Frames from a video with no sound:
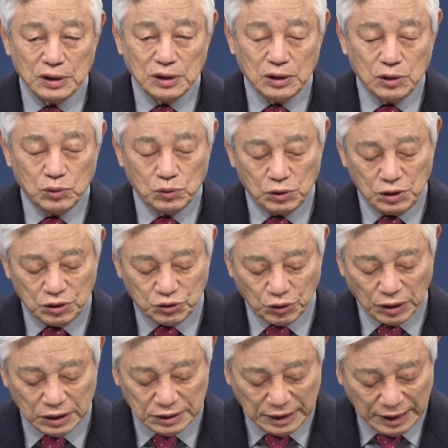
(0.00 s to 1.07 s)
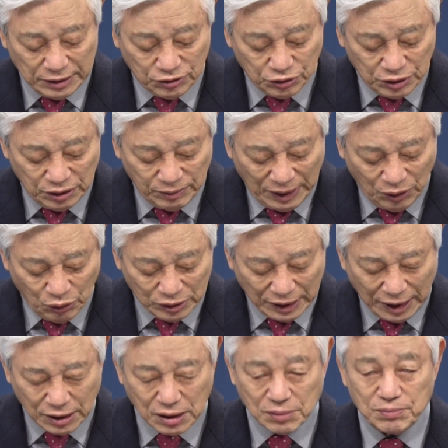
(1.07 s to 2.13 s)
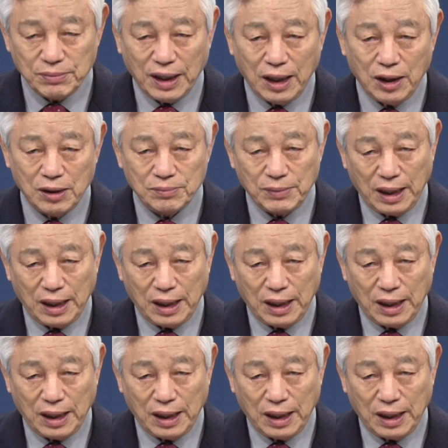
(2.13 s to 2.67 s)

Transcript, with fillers: 우리 속엔 예수님하고 다른 마음,